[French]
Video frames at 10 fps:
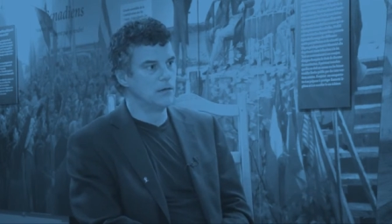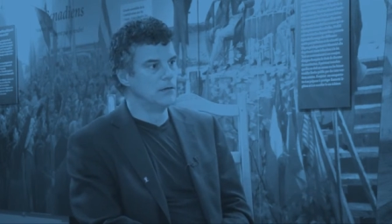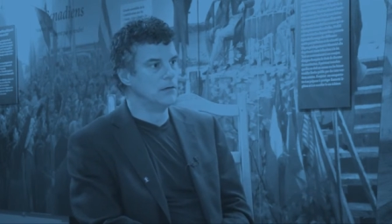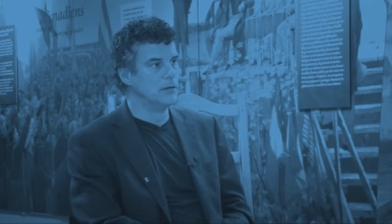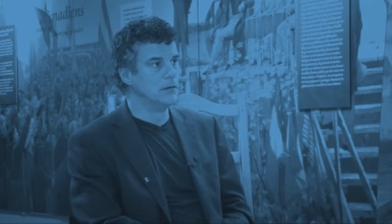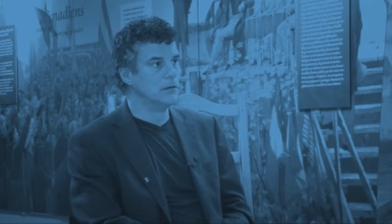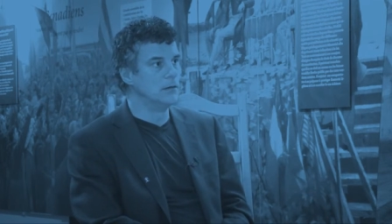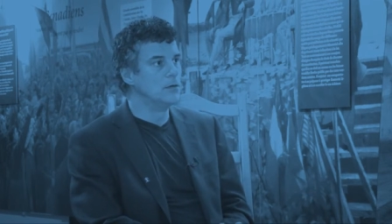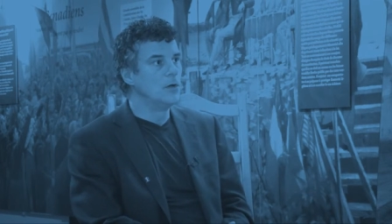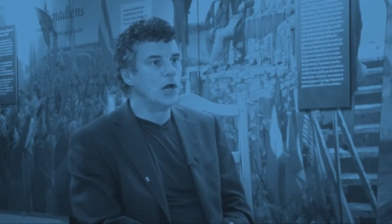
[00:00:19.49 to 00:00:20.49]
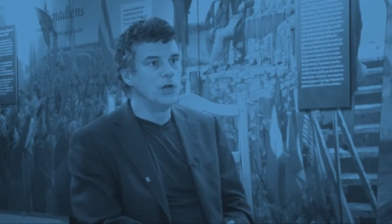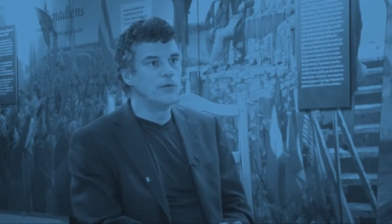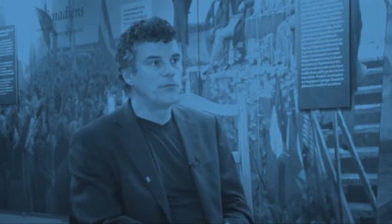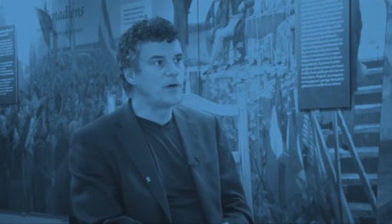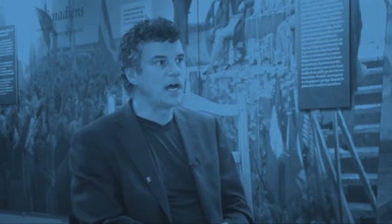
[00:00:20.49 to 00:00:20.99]
Euh, elle
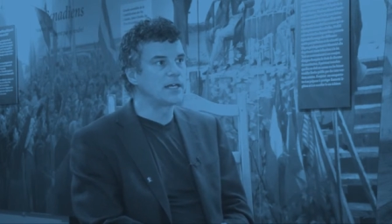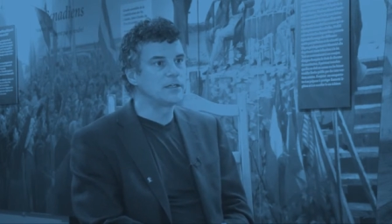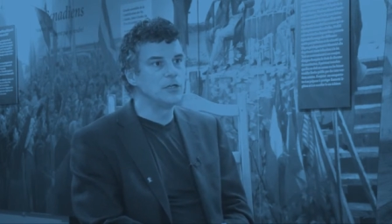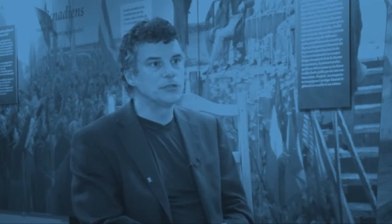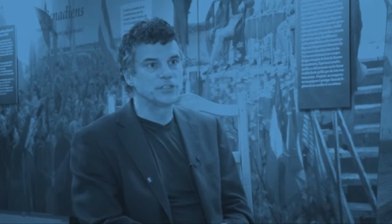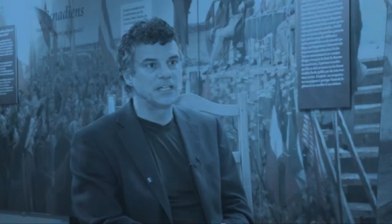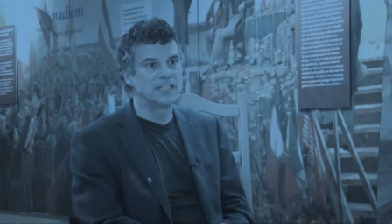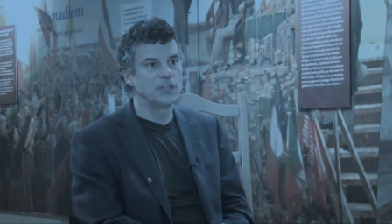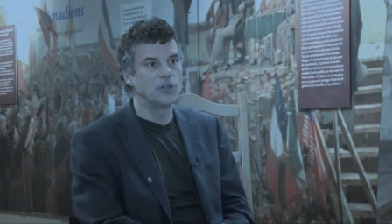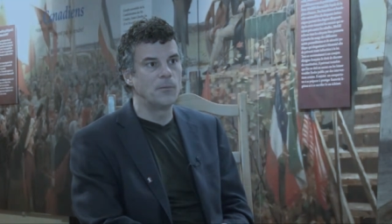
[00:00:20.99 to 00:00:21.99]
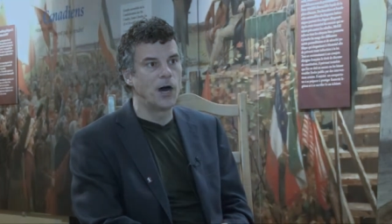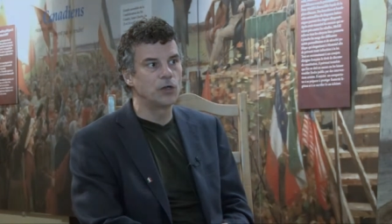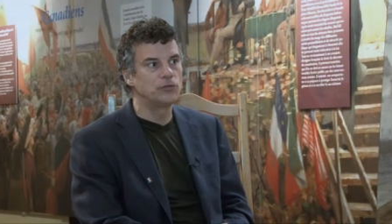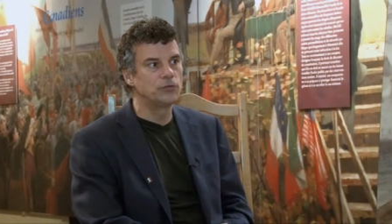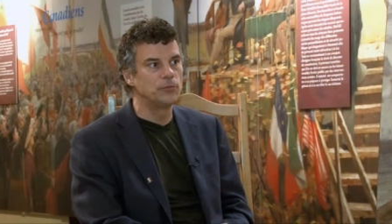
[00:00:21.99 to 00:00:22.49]
va faire quelques centaines de
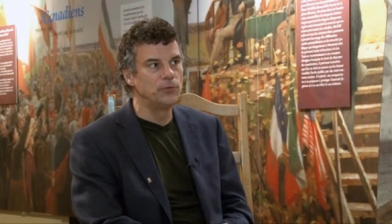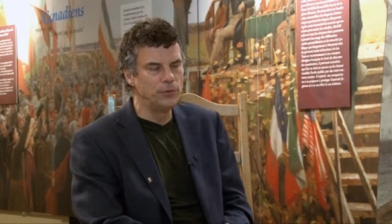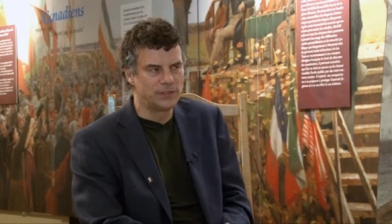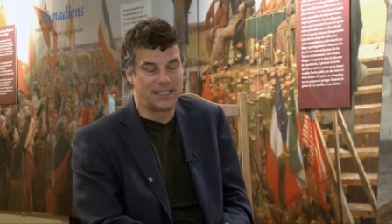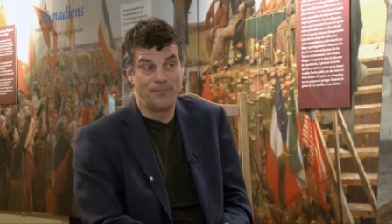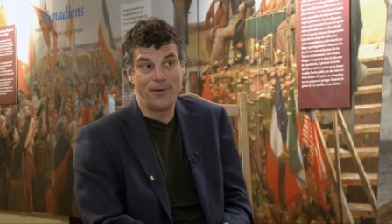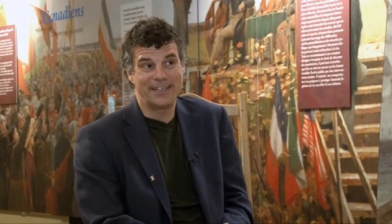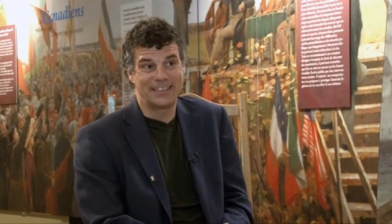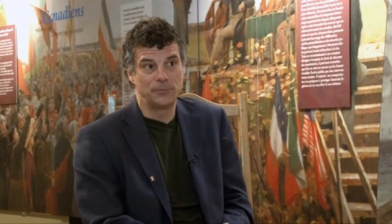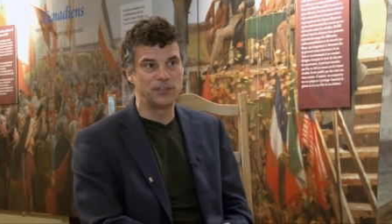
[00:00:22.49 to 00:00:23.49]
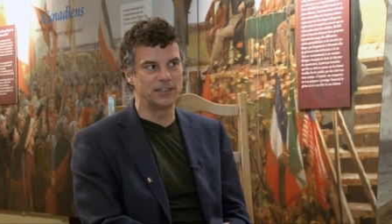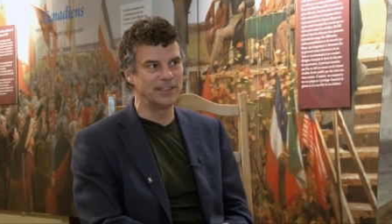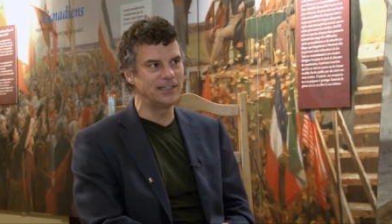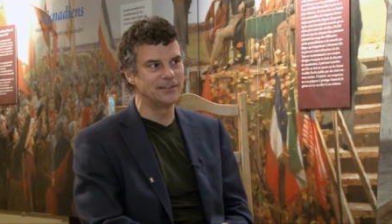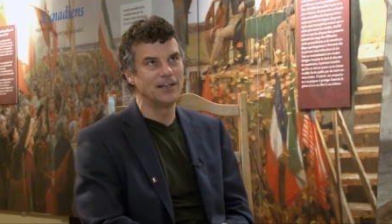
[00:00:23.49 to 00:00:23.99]
morts tout au plus, ce qui n'est pas
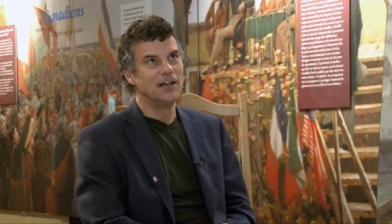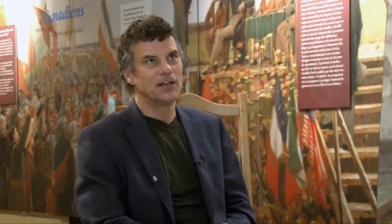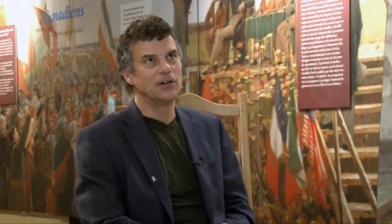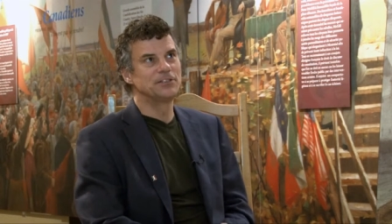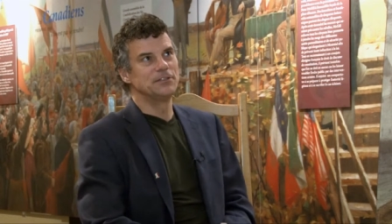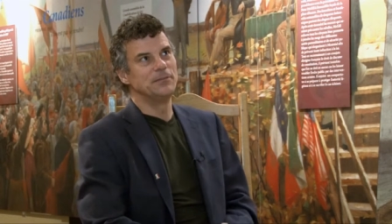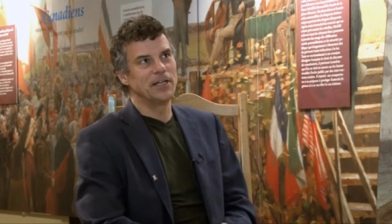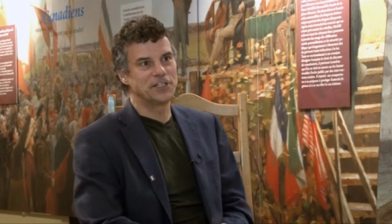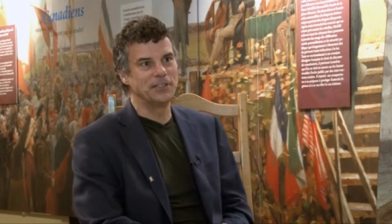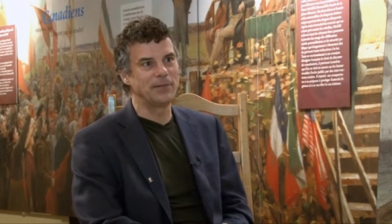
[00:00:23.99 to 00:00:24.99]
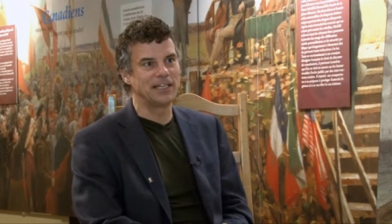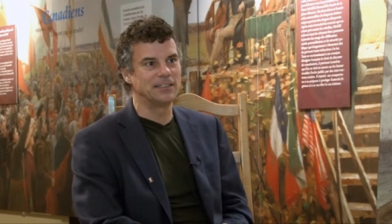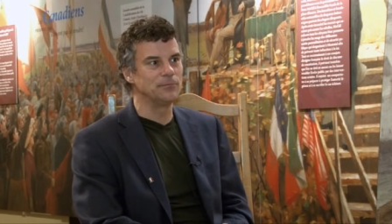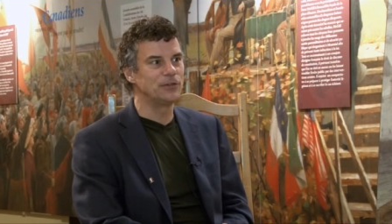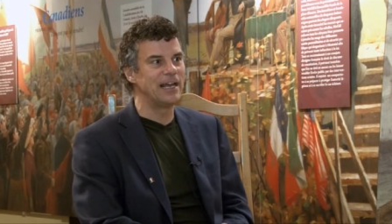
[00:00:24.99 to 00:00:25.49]
exceptionnel quand on imagine, par
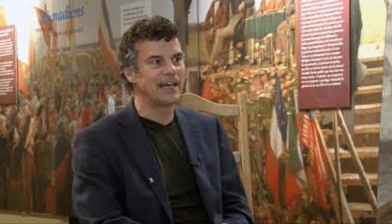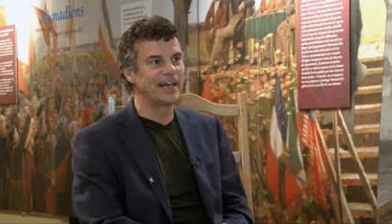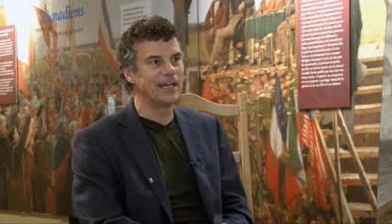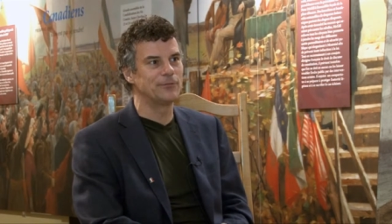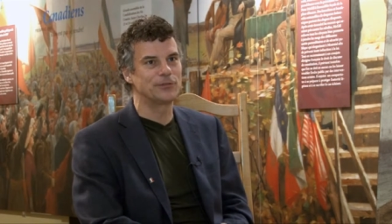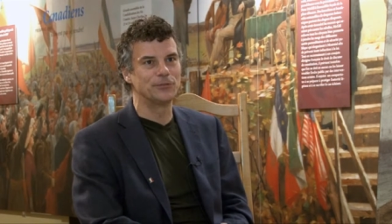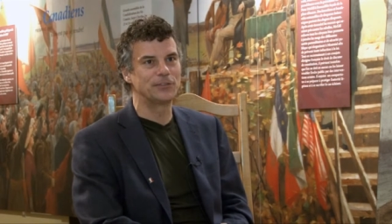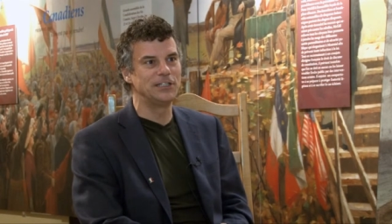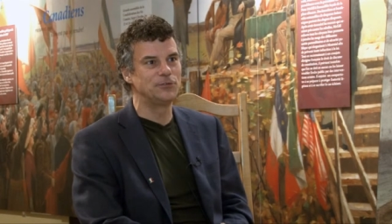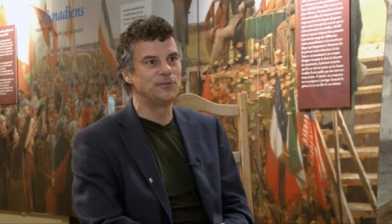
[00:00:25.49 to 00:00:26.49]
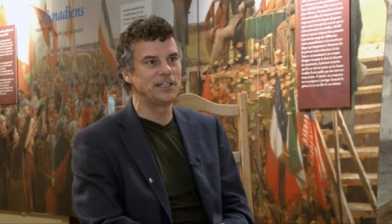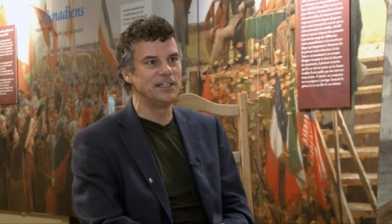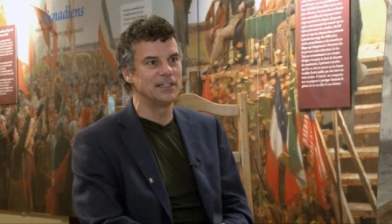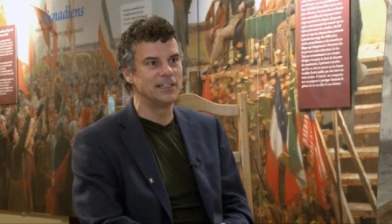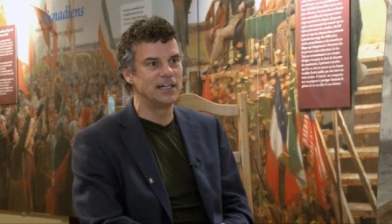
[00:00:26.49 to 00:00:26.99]
exemple, que la grève contre les
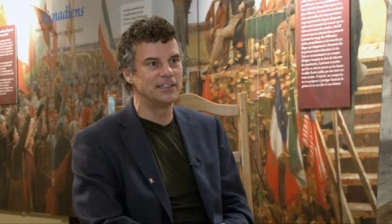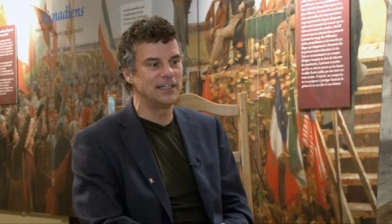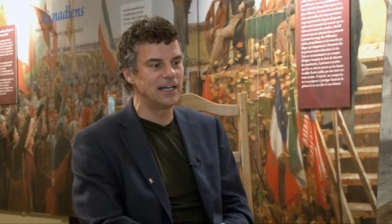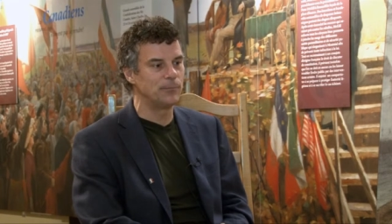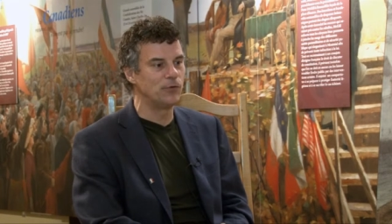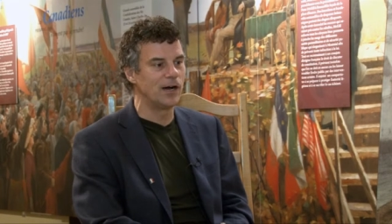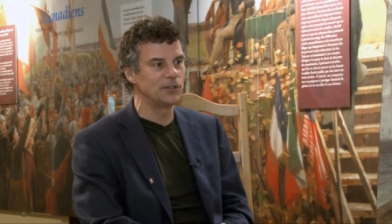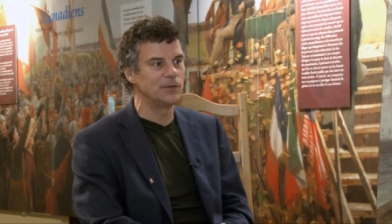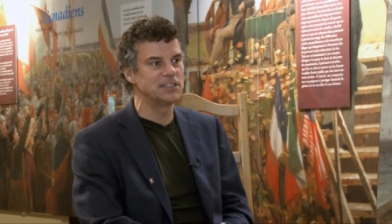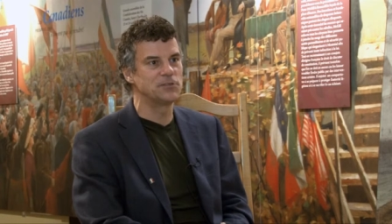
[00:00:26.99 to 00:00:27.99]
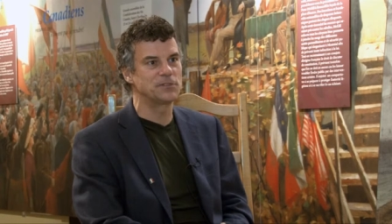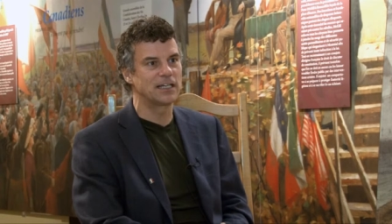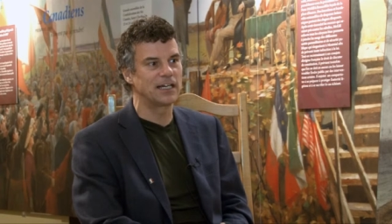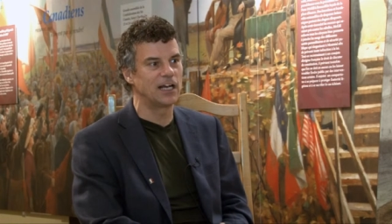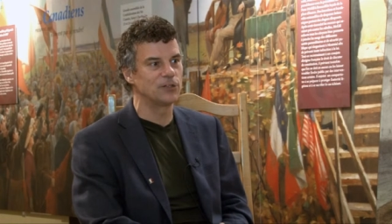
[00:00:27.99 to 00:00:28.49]
ouvriers irlandais à Beauharnois en
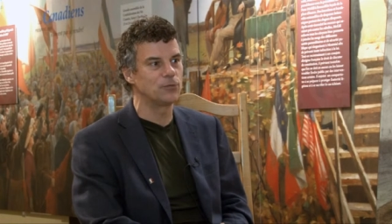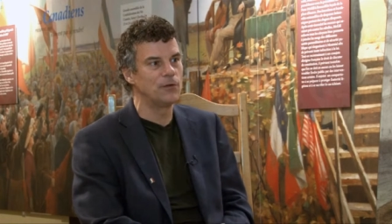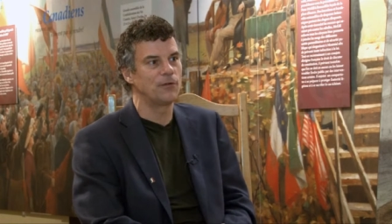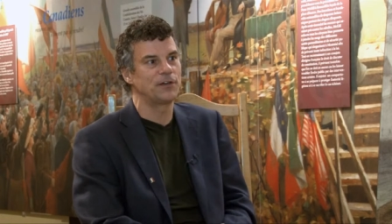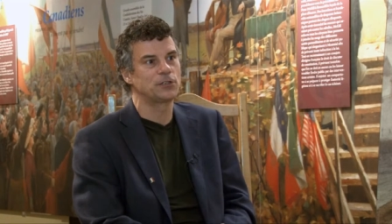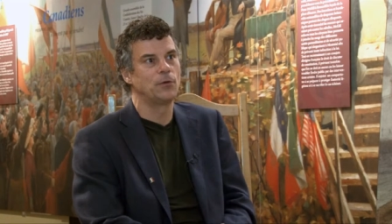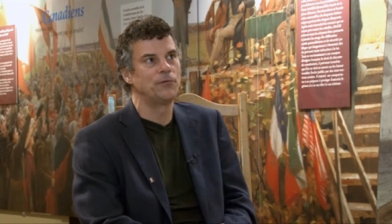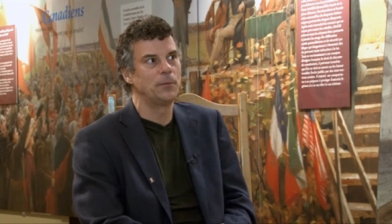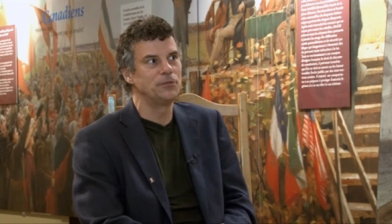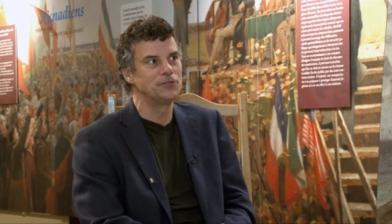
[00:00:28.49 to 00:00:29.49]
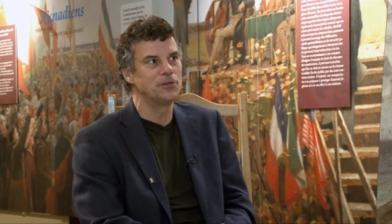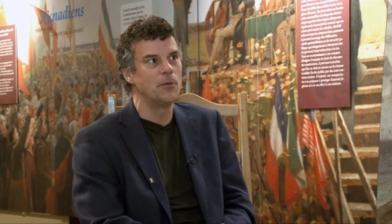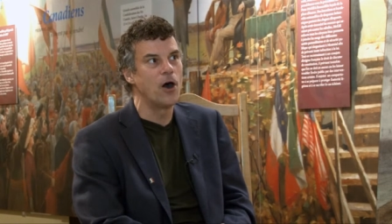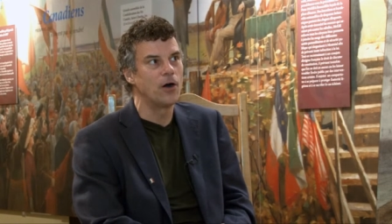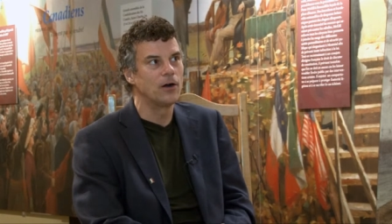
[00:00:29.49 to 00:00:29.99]
1843 va faire trois fois plus de
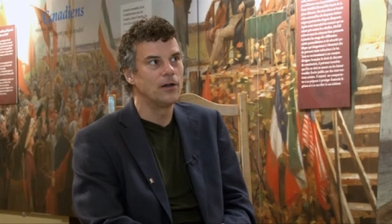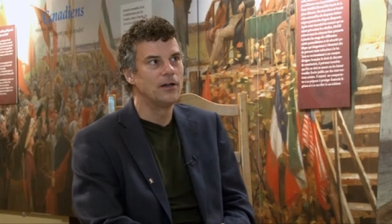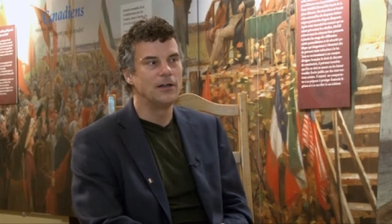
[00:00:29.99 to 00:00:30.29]
morts.